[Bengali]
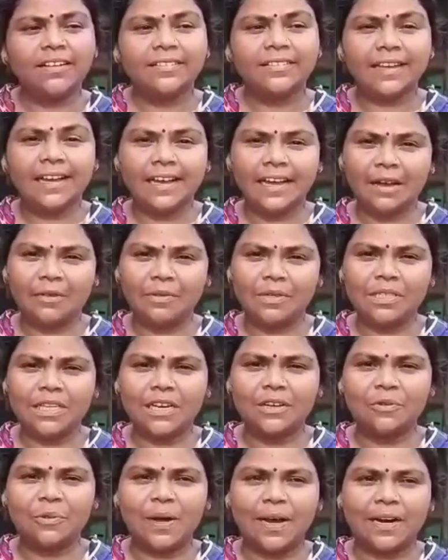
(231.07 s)
তাই আমি
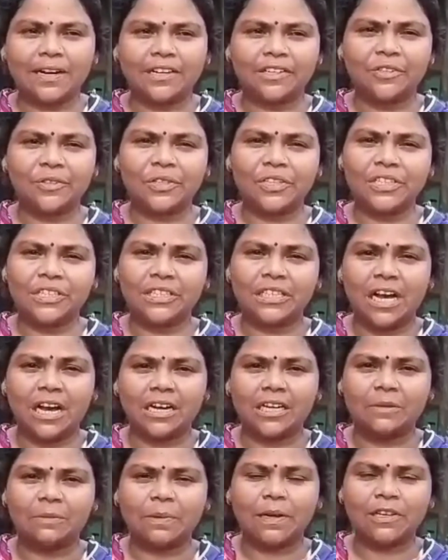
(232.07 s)
চাই ও একটা যদি
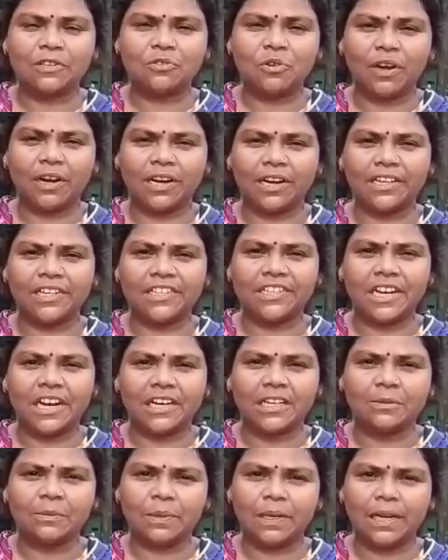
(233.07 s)
চাকরি পায় সরকারি
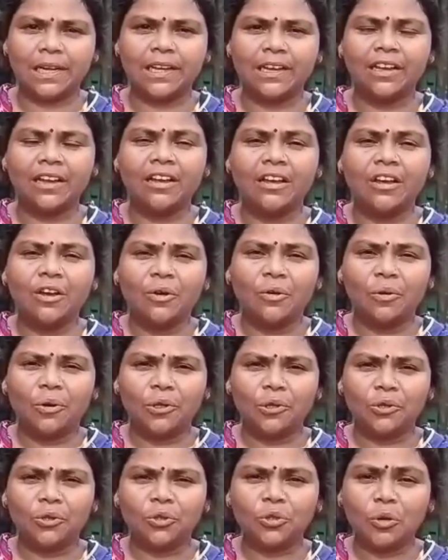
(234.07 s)
চাকরি পেলে
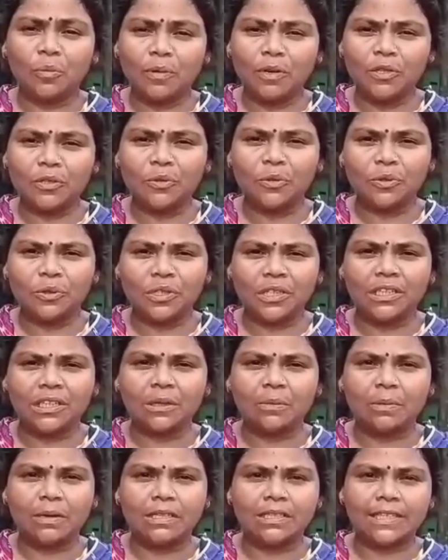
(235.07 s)
অন্তত আমার সংসারটা
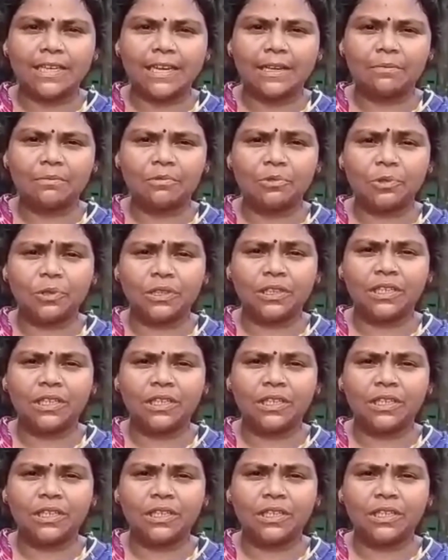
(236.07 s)
বাঁচে এই মুহূর্তে